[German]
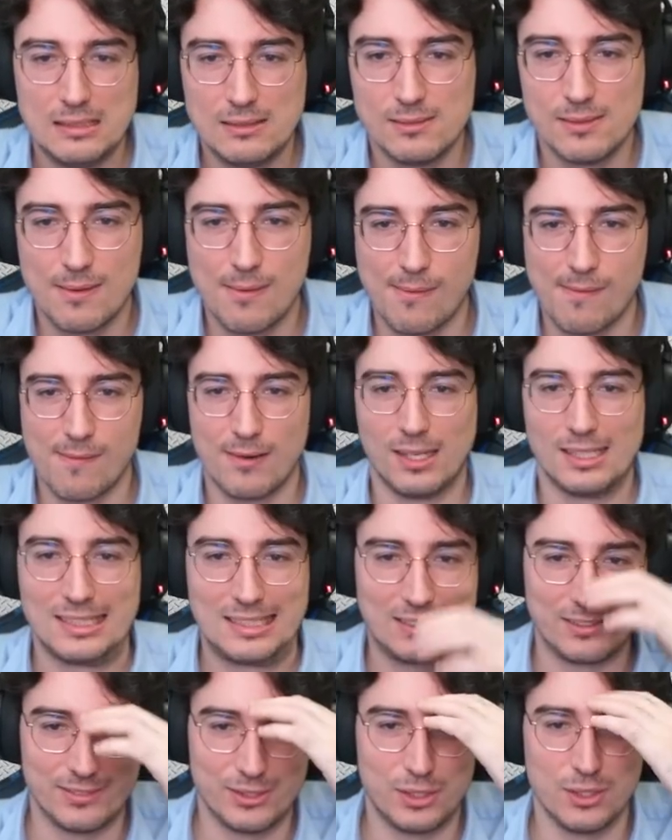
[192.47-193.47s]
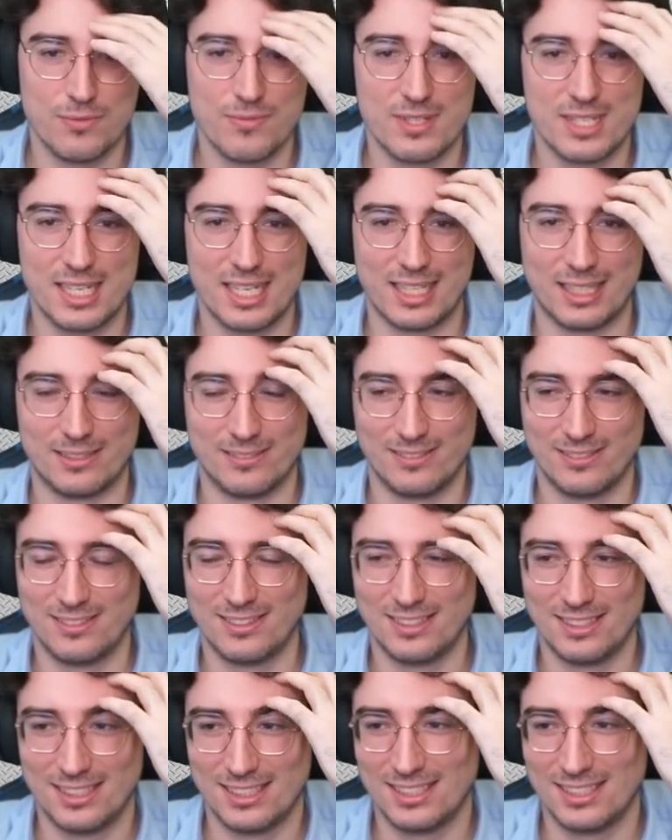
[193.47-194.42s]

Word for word: Hm. Und wir ja, ich habe das gelesen